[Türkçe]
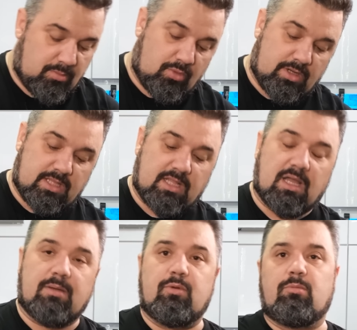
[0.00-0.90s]
Bu arada
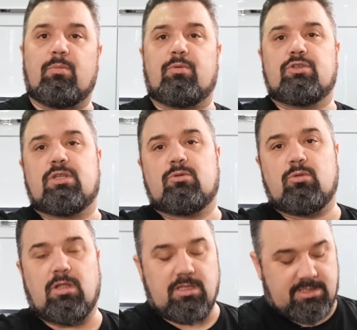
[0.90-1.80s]
daha büyük bir poşet
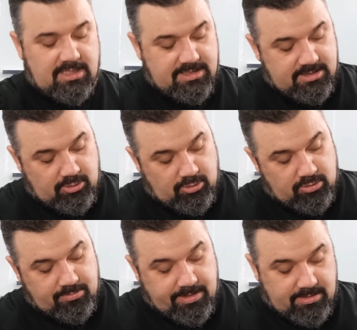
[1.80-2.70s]
kullanırsanız iyi
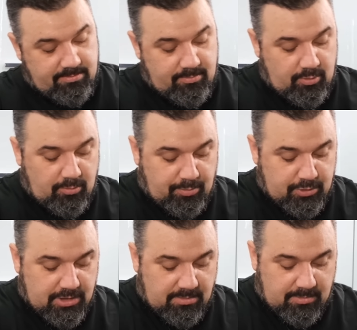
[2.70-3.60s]
olur. Benim büyük
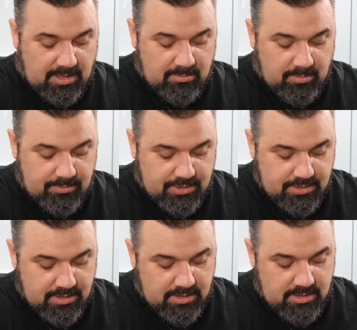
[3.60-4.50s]
poşetim kalmamış.
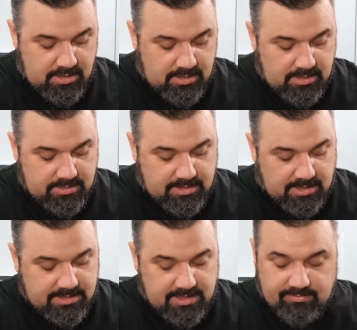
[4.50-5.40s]

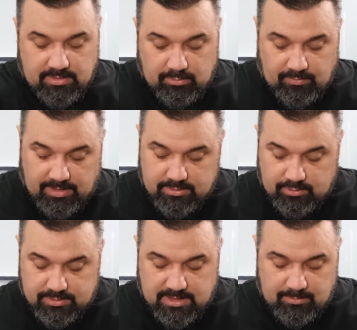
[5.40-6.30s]
Sadece evde bu vardı.
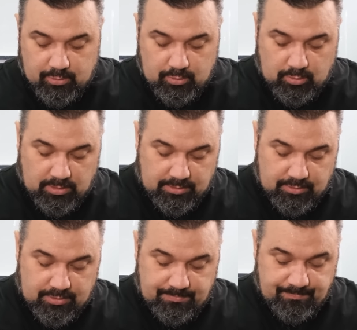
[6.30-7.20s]
O yüzden bunu
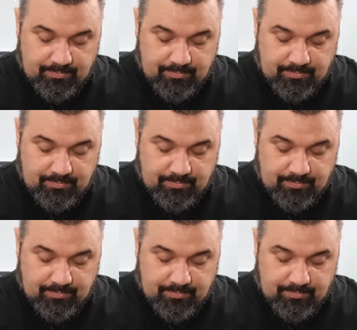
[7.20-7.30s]
kullanıyorum.